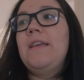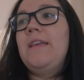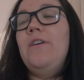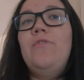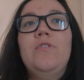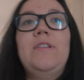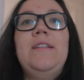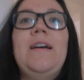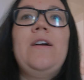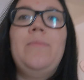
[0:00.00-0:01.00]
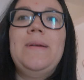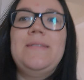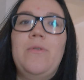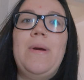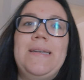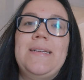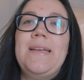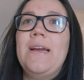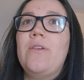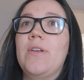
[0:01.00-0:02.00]
E eu vou tentar arrumar esse quarto
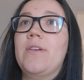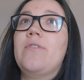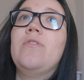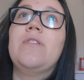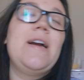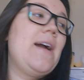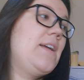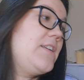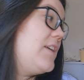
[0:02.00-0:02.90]
aqui agora. Colocar a